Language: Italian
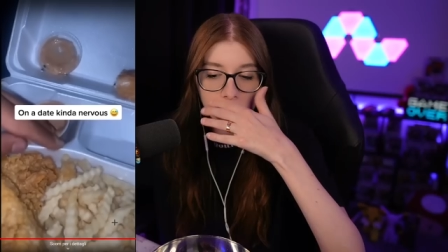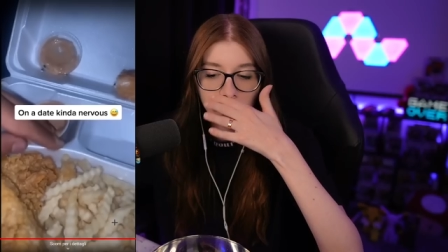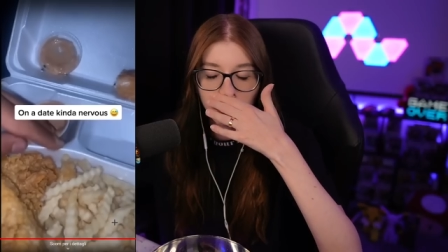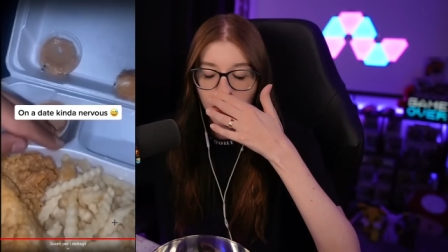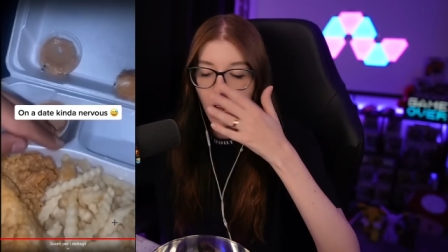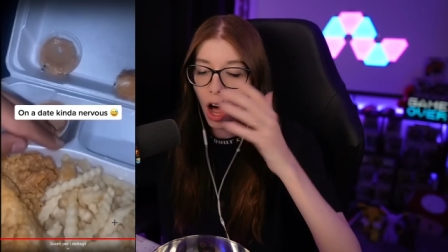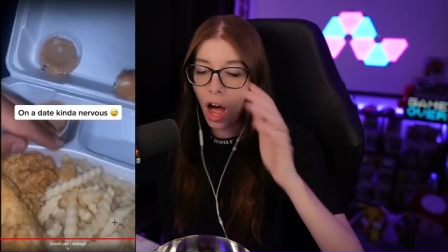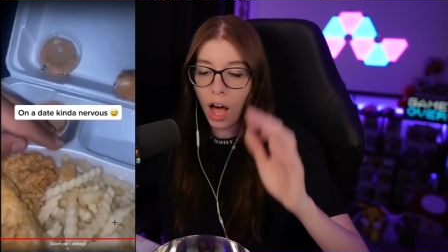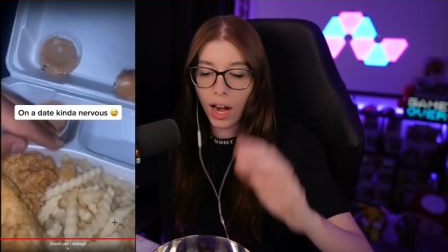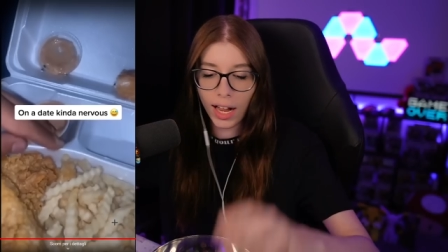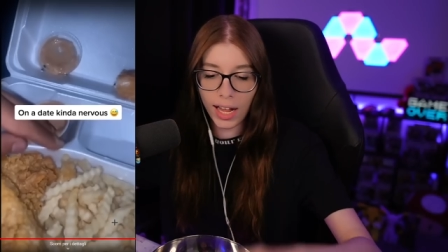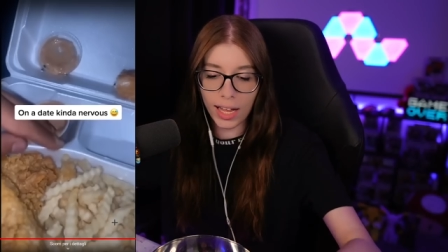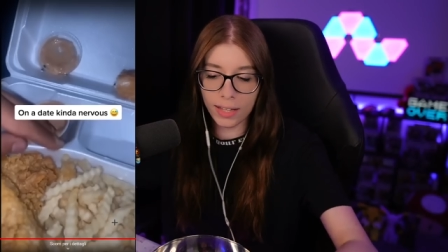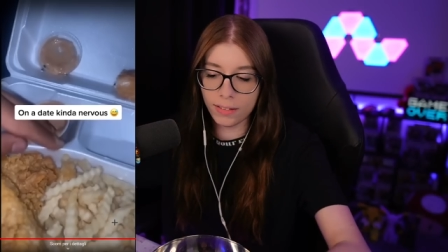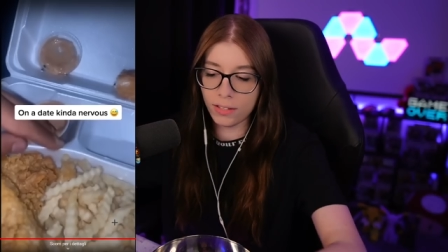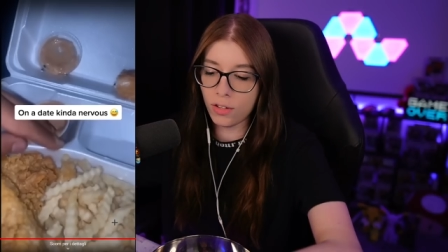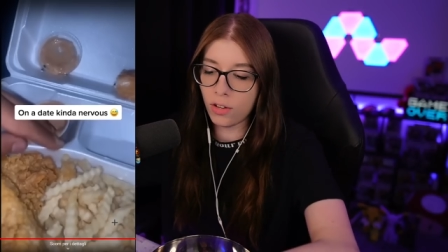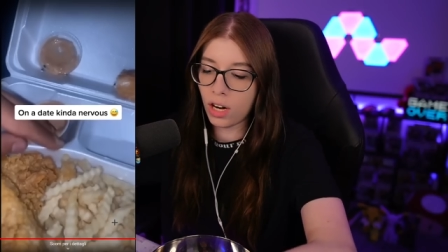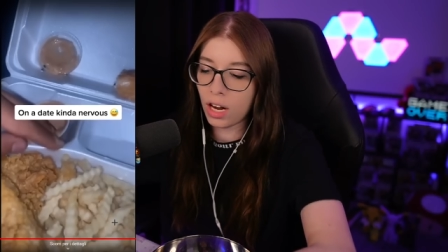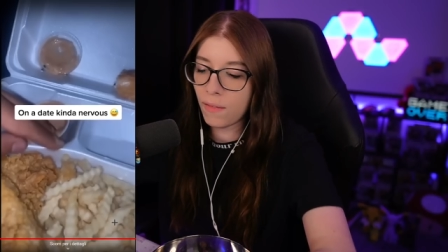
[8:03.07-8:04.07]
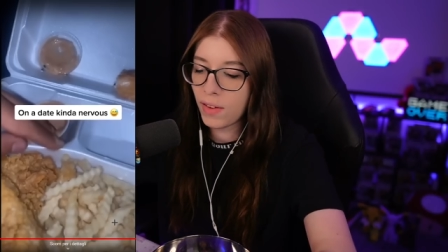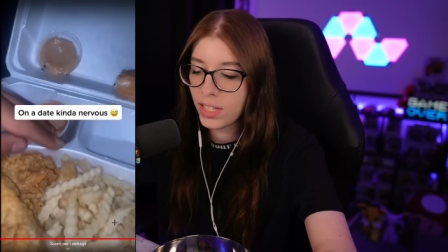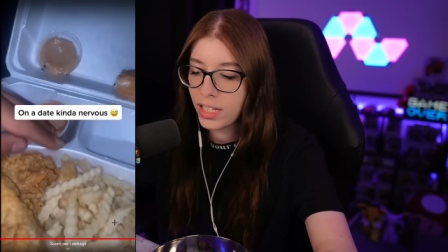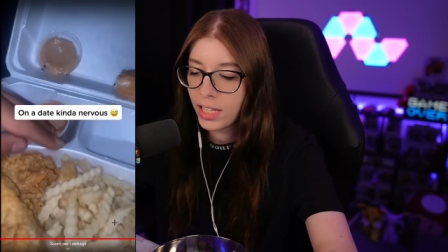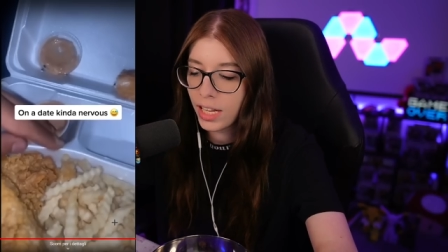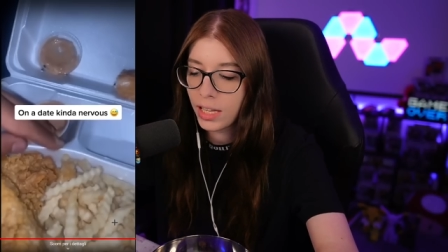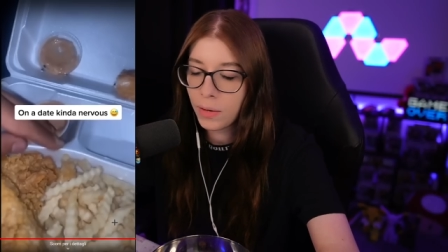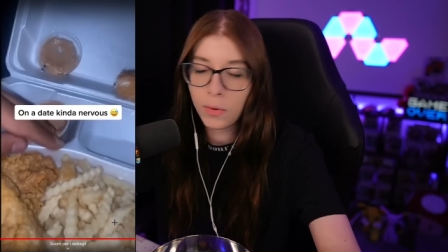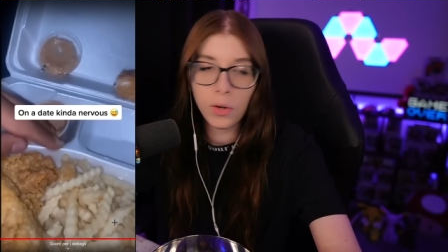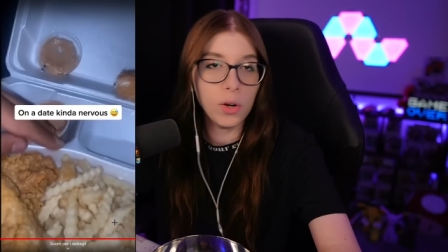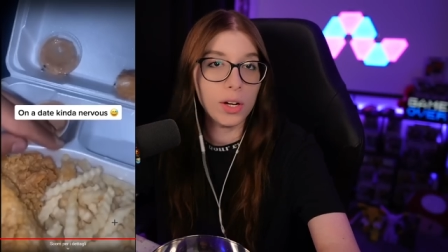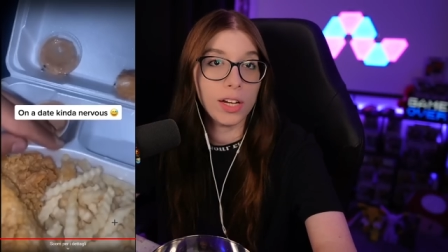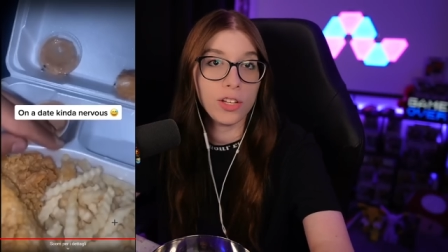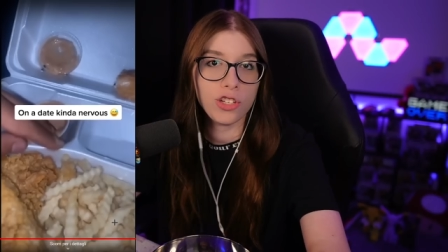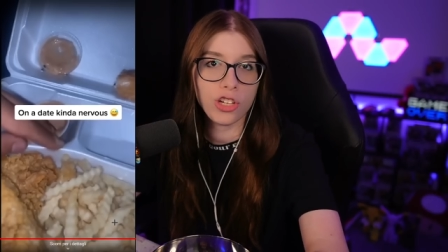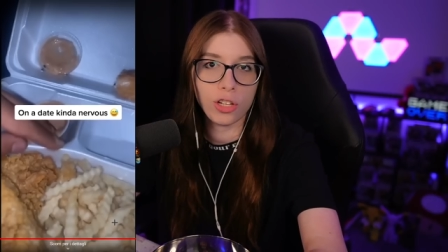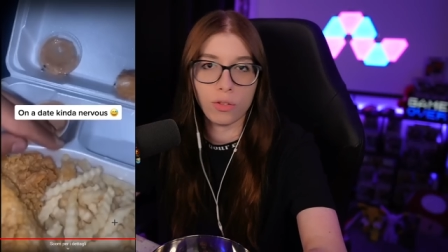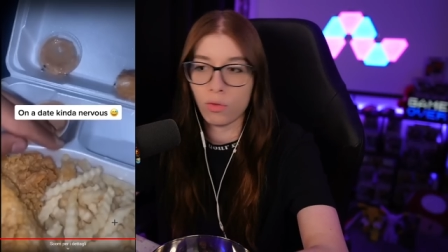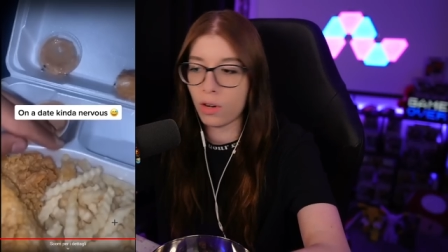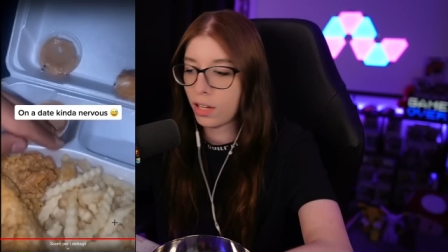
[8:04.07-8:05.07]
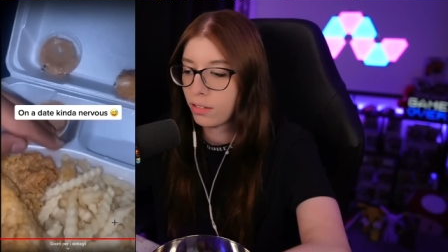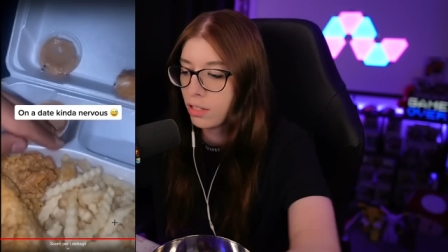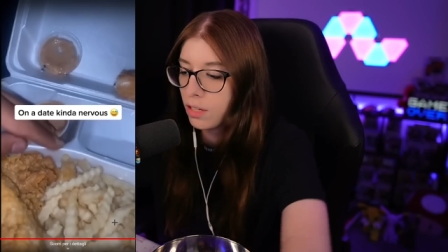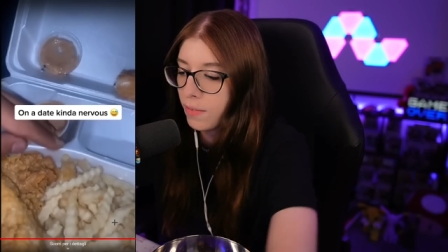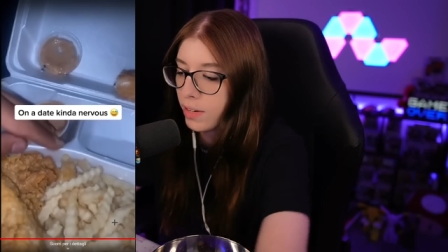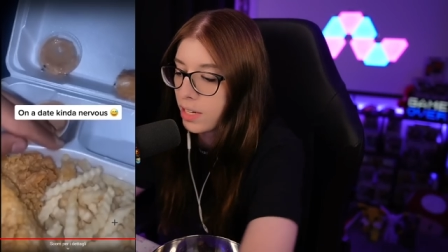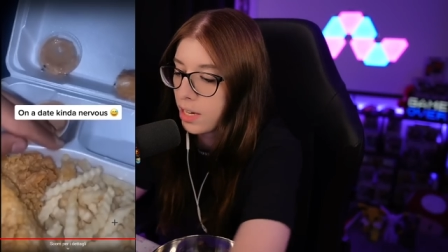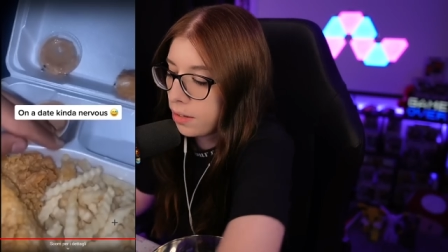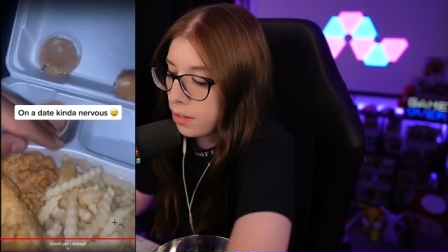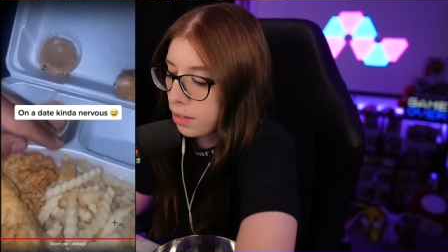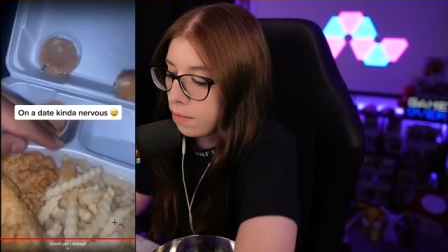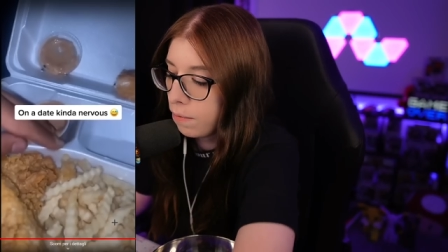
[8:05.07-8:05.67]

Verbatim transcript: No ragazzi non avete idea di quello che c'è sulla scrivania